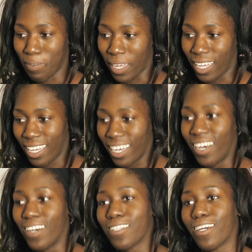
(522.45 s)
Bah,
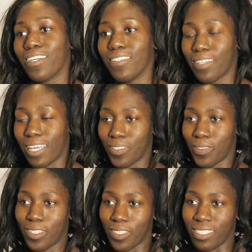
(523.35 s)
encore une
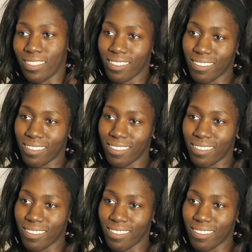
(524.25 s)
occasion de danser.